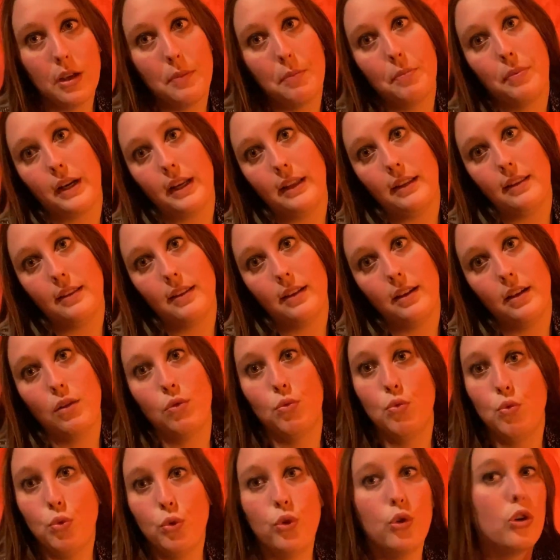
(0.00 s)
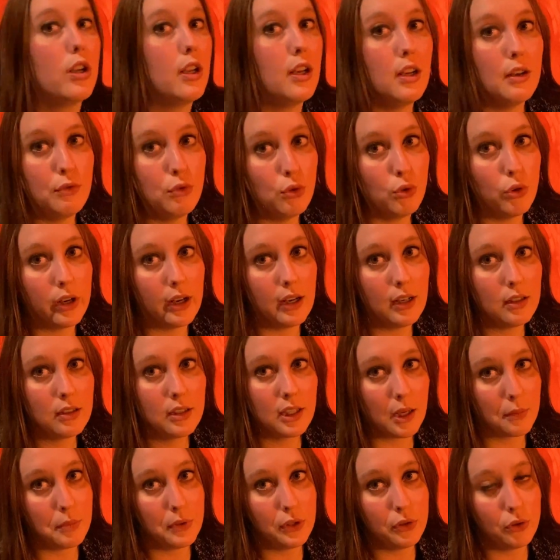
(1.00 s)
che prende uno che lavora,
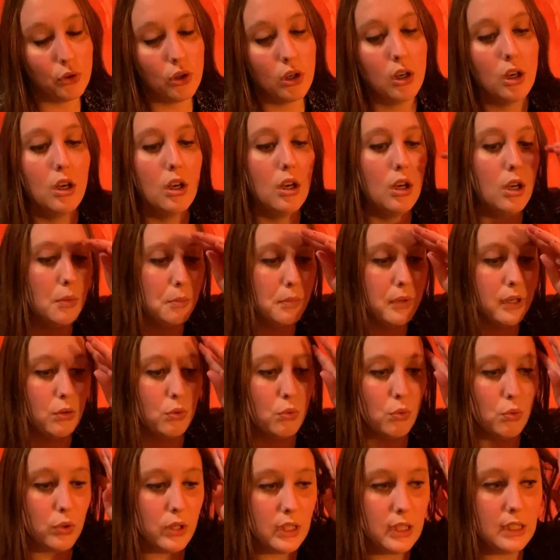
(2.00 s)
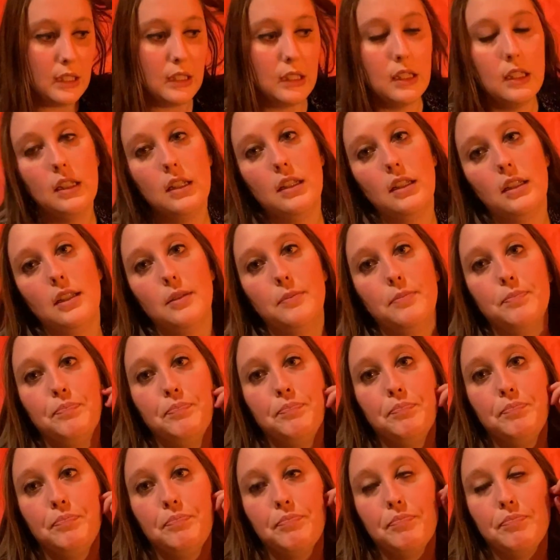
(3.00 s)
capito? Per cui,
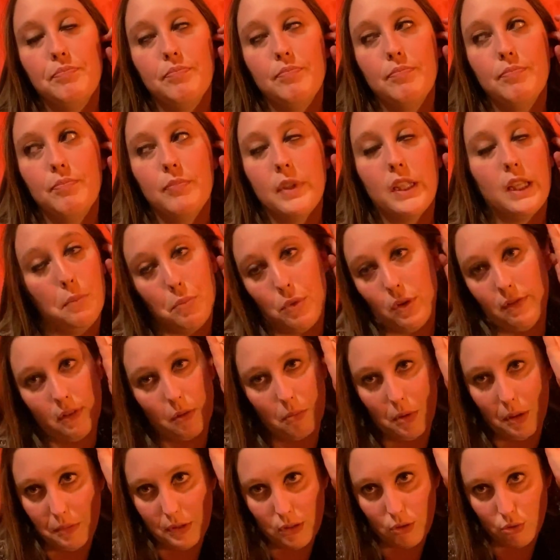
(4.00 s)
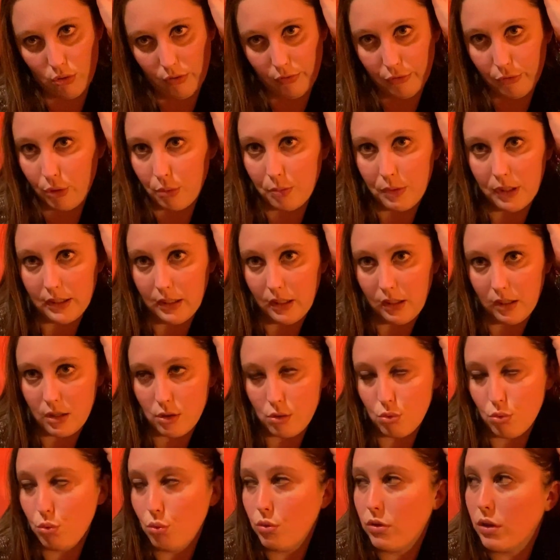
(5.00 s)
ehm, che poi vabbè mi sono informata anche
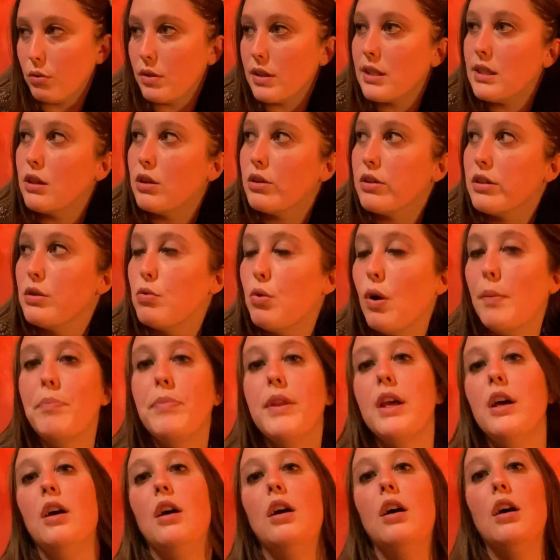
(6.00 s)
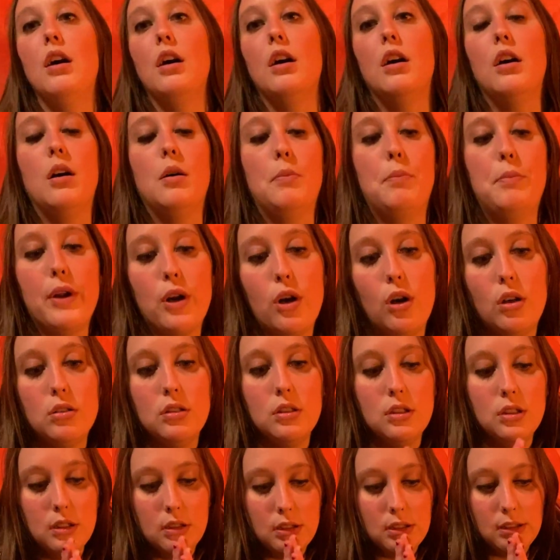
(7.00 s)
su tutte queste cose qua, però
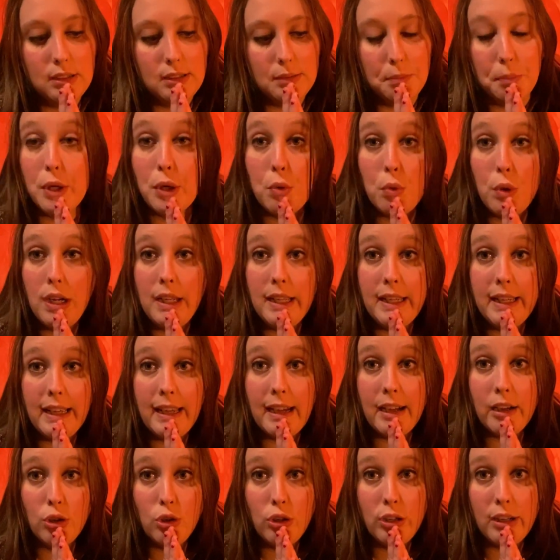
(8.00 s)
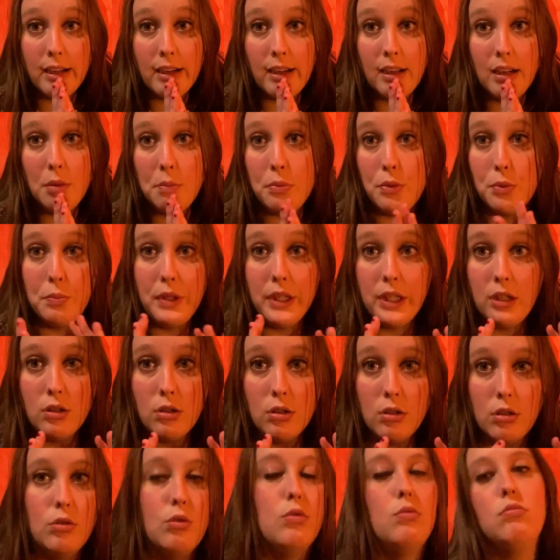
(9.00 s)
eh, per quelli che hanno il canale più
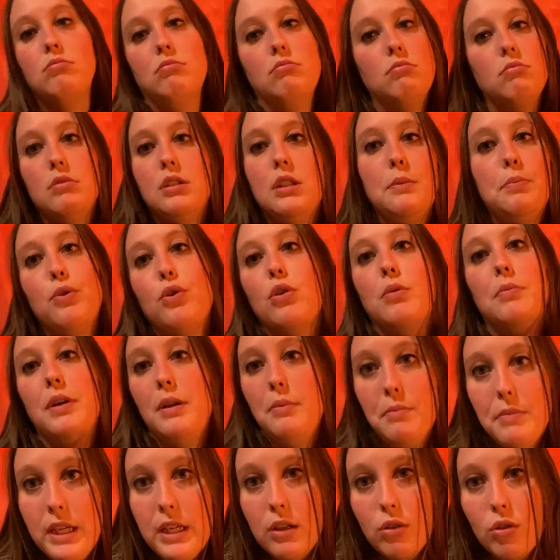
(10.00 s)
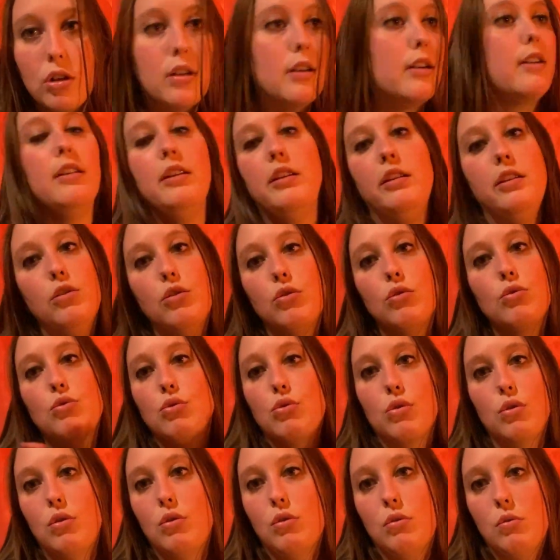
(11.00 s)
piccolo, tipo come il mio, io
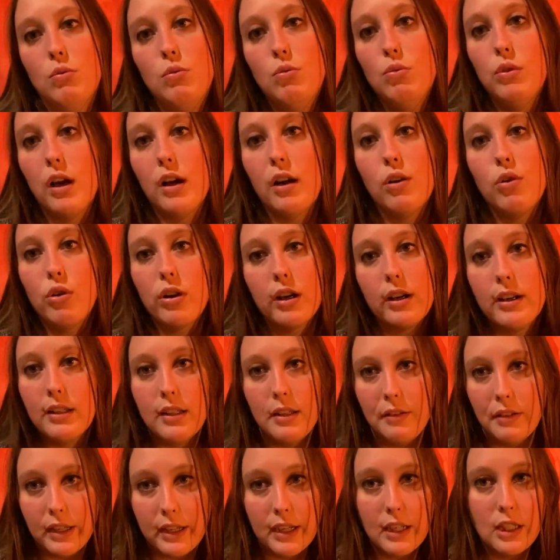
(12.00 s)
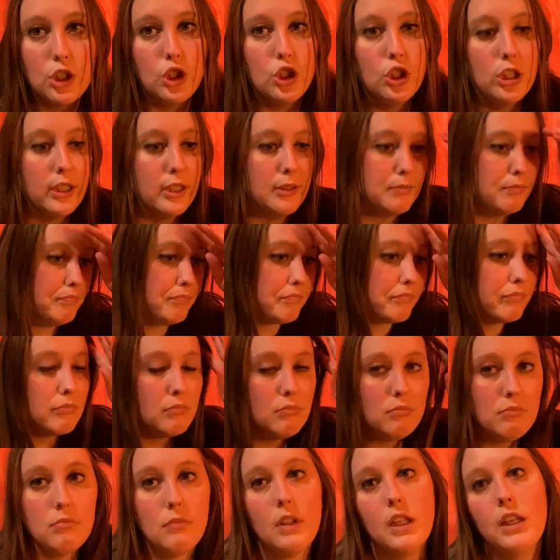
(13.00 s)
sono una ancora che deve crescere,
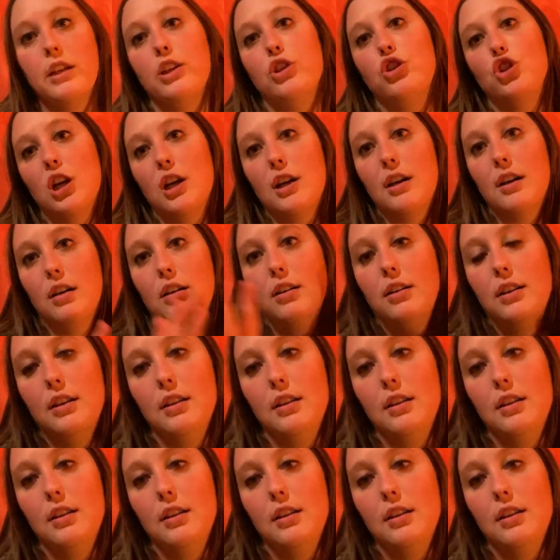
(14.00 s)
che già